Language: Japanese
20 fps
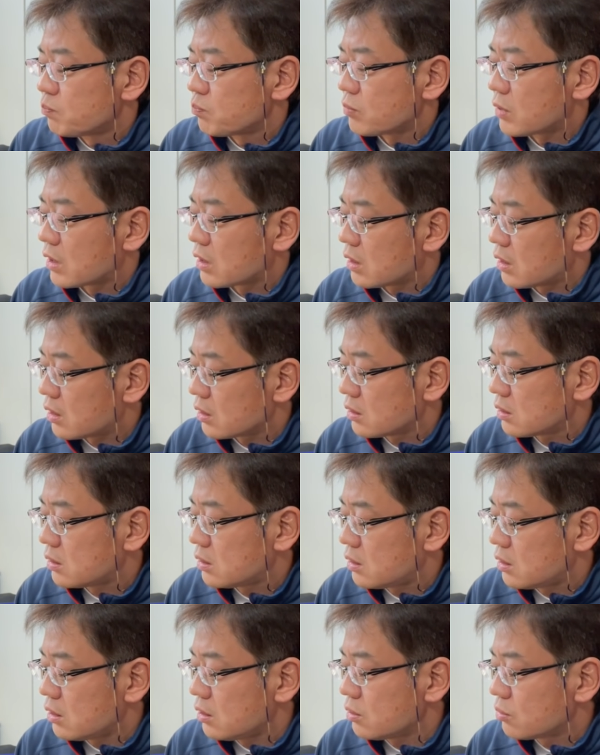まあ買っ
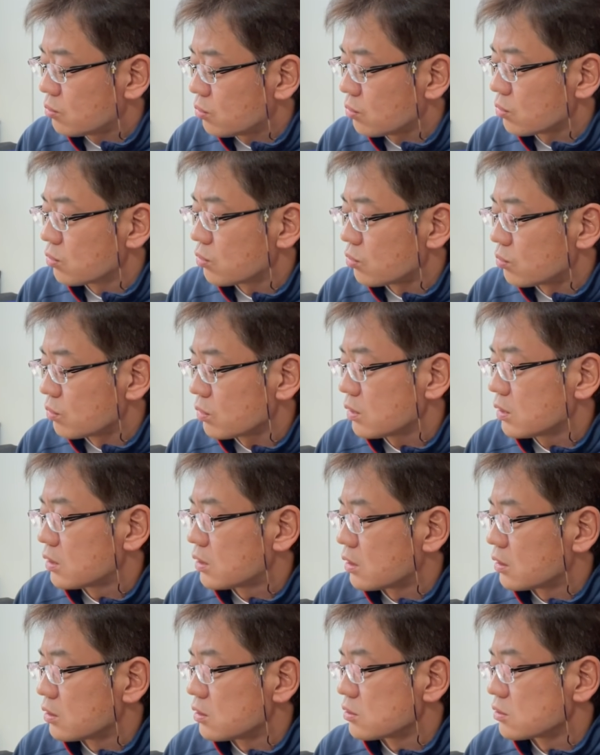ていこうと思っ
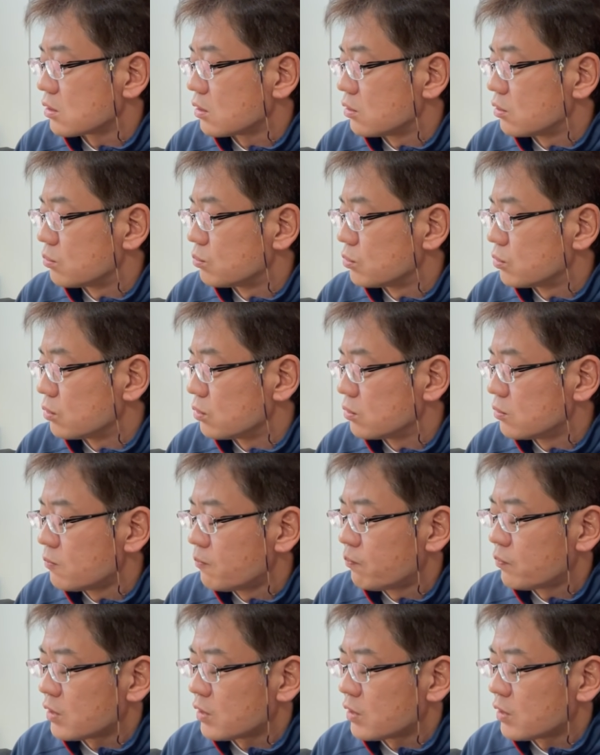たんですけれども